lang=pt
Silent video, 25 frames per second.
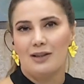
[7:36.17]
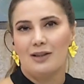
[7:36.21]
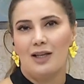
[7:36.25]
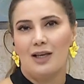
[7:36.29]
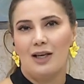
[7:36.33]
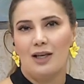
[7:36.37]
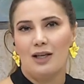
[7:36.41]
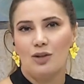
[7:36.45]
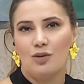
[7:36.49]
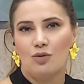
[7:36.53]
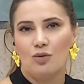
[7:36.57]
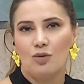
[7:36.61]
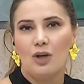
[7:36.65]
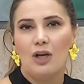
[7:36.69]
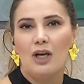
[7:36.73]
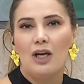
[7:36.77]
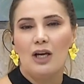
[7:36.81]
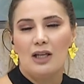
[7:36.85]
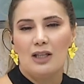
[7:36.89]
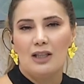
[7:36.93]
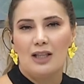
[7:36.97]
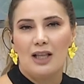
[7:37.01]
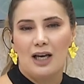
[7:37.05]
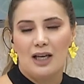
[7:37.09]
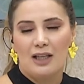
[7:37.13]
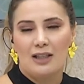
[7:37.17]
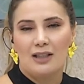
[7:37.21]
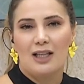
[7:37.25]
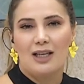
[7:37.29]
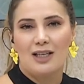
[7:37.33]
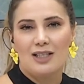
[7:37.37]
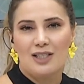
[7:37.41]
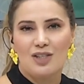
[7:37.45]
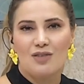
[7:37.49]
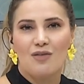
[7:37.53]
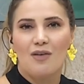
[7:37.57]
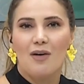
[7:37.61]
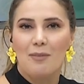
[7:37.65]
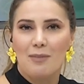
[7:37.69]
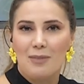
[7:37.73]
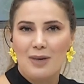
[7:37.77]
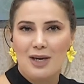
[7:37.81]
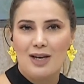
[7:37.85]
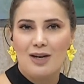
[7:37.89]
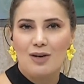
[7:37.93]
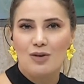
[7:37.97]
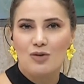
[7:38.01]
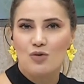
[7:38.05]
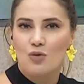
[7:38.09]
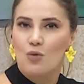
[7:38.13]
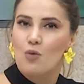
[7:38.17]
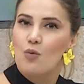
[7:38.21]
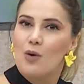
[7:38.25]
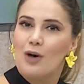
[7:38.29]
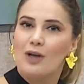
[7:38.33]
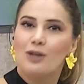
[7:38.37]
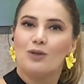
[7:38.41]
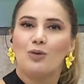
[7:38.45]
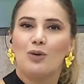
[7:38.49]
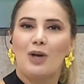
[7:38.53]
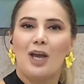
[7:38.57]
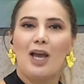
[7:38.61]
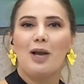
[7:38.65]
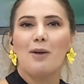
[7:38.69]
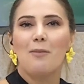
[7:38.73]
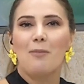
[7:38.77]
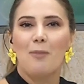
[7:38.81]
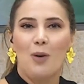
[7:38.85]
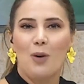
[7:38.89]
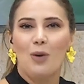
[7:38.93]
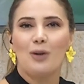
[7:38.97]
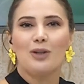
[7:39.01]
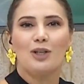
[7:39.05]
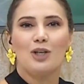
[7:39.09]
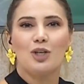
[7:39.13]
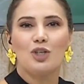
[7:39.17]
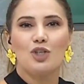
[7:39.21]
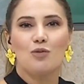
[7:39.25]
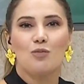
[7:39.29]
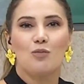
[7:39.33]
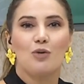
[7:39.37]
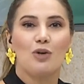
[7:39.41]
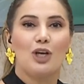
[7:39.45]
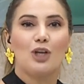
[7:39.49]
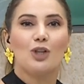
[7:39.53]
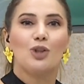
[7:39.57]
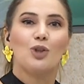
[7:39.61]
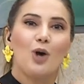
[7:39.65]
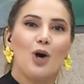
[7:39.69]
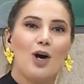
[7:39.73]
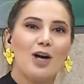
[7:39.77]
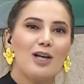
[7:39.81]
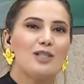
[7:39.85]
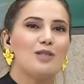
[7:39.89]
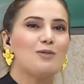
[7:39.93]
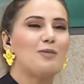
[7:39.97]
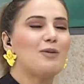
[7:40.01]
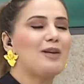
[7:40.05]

dentro da, das famílias, o quanto que é importante, porque nós